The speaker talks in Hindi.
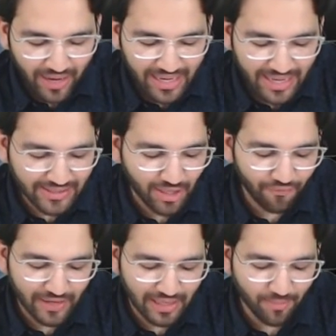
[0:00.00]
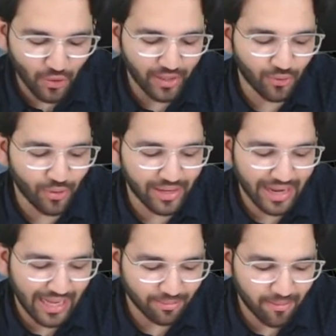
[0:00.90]
वही नेचर ऑफ इनकम यूनिट होल्डर
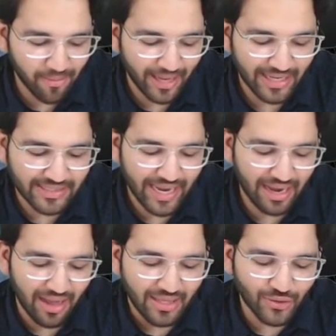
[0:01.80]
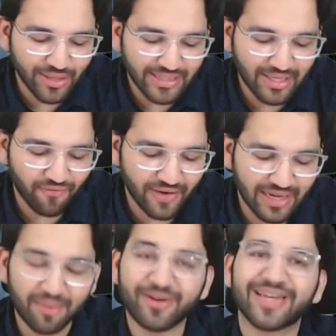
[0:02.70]
के हाथ में भी माना जाएगा जो नेचर ऑफ
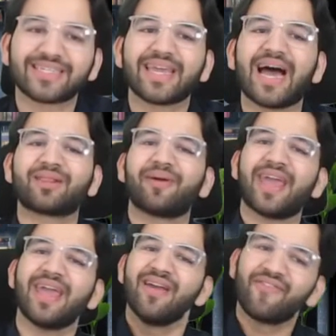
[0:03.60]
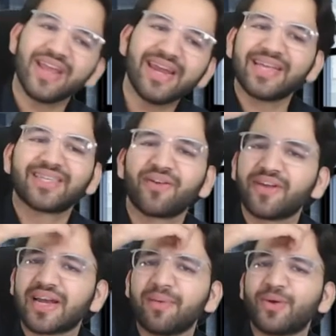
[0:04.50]
इनकम ट्रस्ट के हाथ में है वही नेचर ऑफ
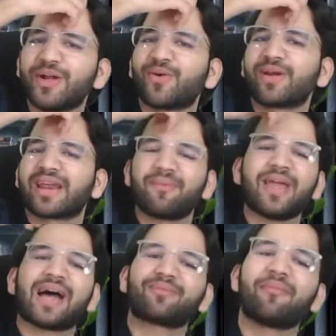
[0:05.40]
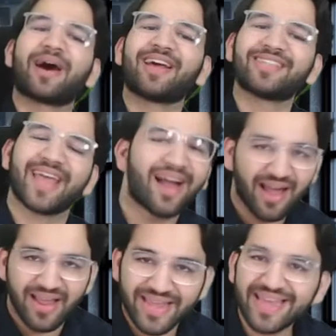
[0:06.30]
इनकम यूनिट होल्डर के भी हाथ में माना जाएगा
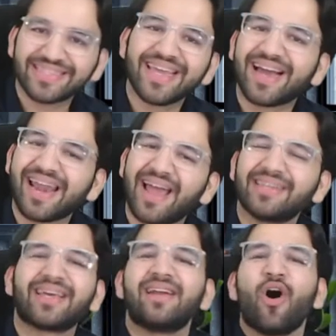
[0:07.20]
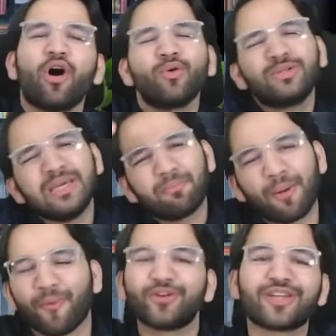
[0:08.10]
ये इसकी कला है सर और उसी
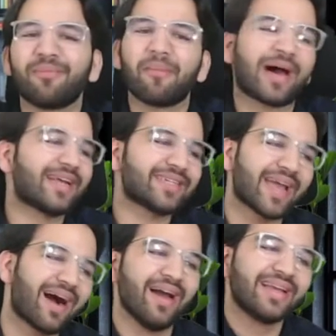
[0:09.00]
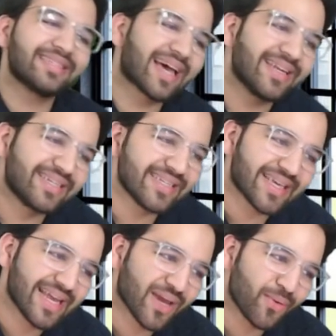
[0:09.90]
प्रोपोर्शन में माना जाएगा ये सारी
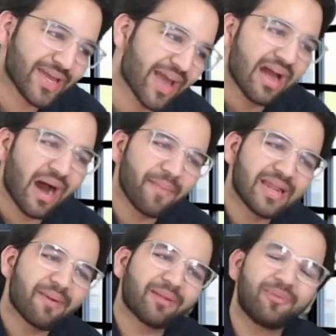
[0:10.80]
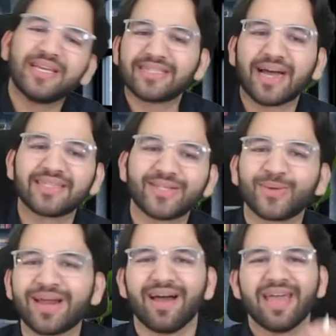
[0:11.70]
चीजें लिखी हुई है मेरी बात प्लीज ध्यान से
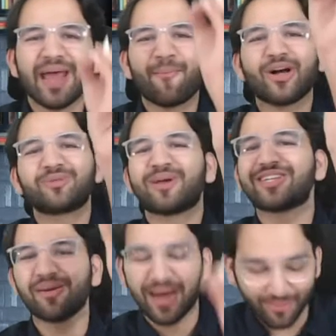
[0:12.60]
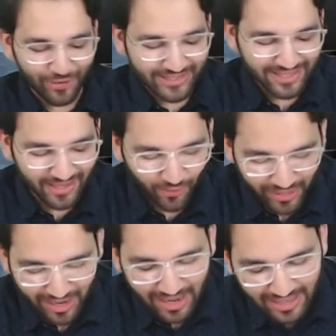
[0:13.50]
सुनना एक बहुत स्पेशल बात बोली सर
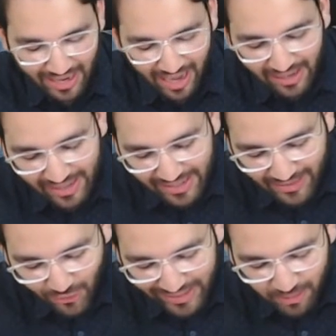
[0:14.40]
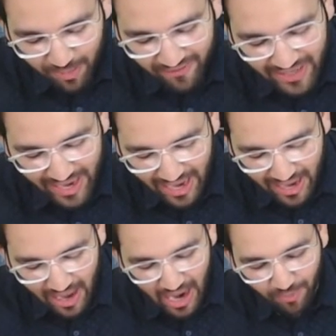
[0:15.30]
इन्होंने कि अगर ये जो एसपीवी है
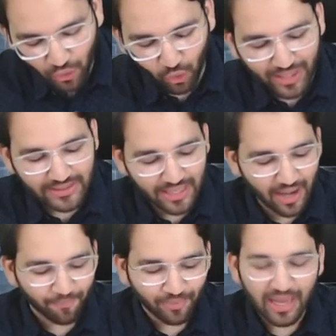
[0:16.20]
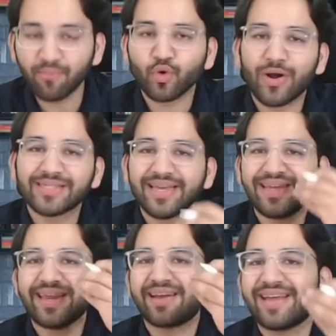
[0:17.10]
हम थोड़ा सा ना हम थोड़ा सा
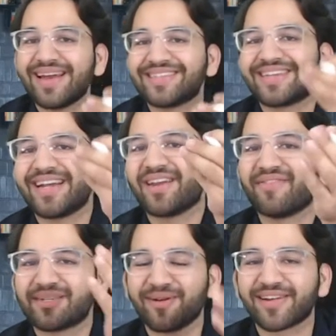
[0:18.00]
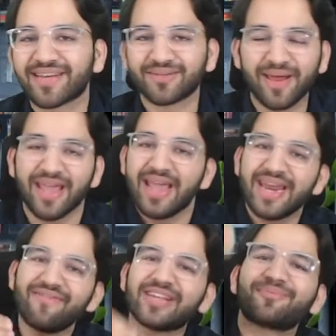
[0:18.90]
रियल एस्टेट इन्वेस्टमेंट ट्रस्ट में
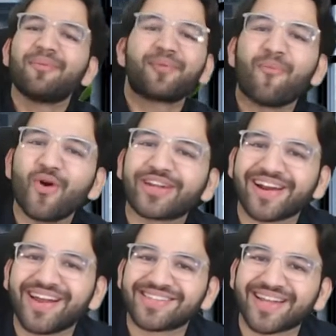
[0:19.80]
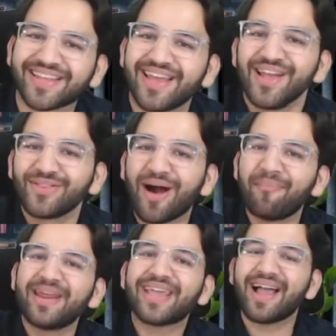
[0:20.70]
इन्वेस्टमेंट प्रमोट करना चाहते हैं तो
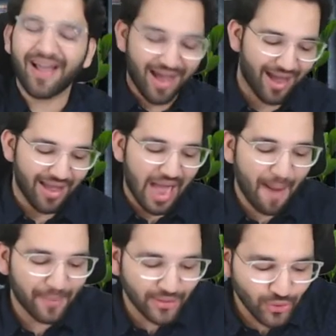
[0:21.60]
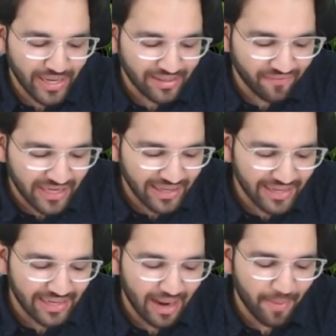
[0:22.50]
हमने क्या कहा आपका जो ये
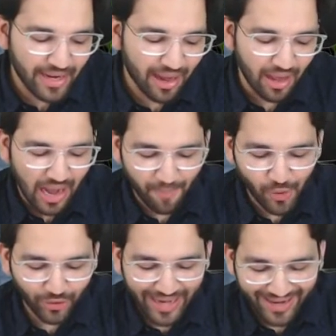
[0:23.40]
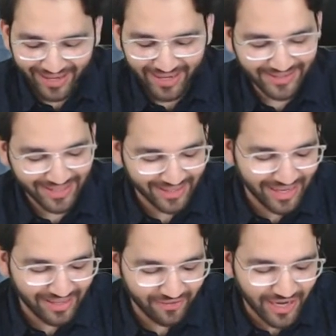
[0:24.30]
डिविडेंड इनकम है ना हमने क्या करना चाहते
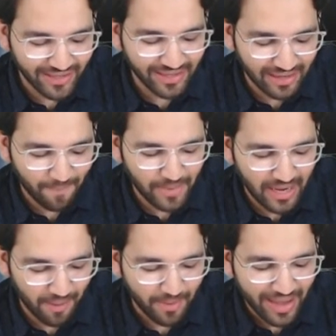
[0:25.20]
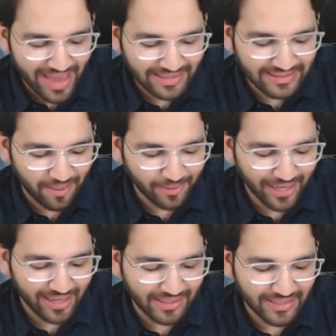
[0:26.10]
हैं ये डिविडेंड इनकम भी हम एग्जाम
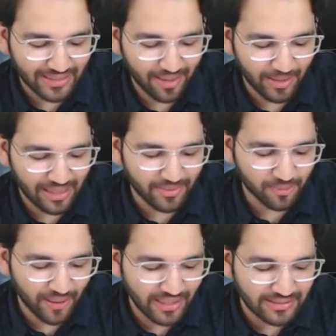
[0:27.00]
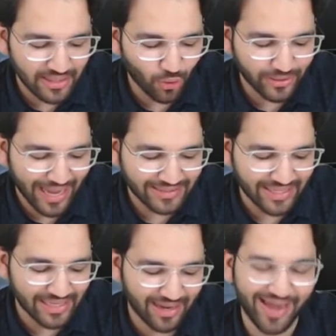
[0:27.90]
करना चाहते हैं मतलब इस पर जीरो टैक्स
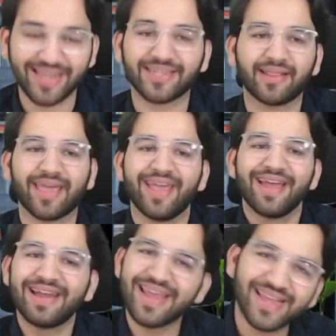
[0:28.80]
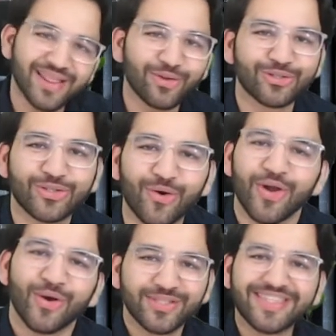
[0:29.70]
रेट लगा लगाना चाहते हैं लेकिन दोस्तों
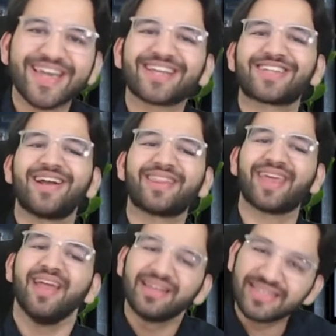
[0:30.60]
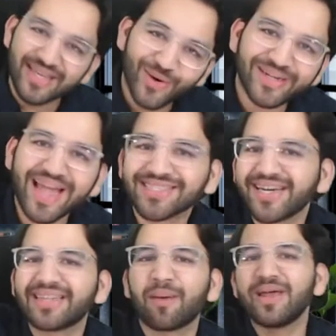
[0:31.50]
उसकी एक शर्त है जीरो टैक्स
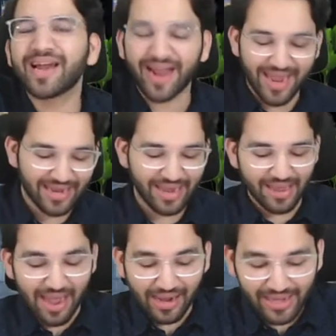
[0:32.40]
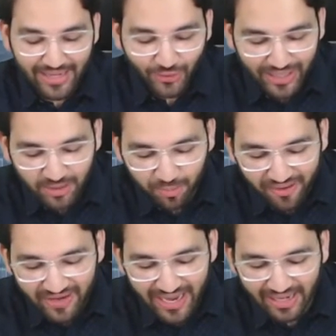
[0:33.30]
रेट तभी लगाएंगे अगर ये जो
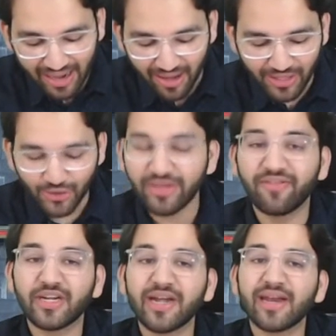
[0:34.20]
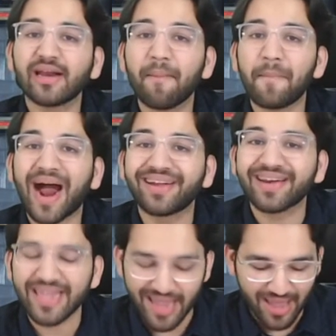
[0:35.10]
एसपीवी है ना जो डिविडेंड इनकम बांट
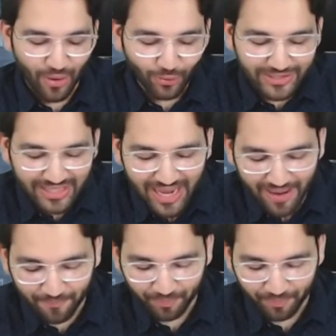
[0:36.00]
रही है उसने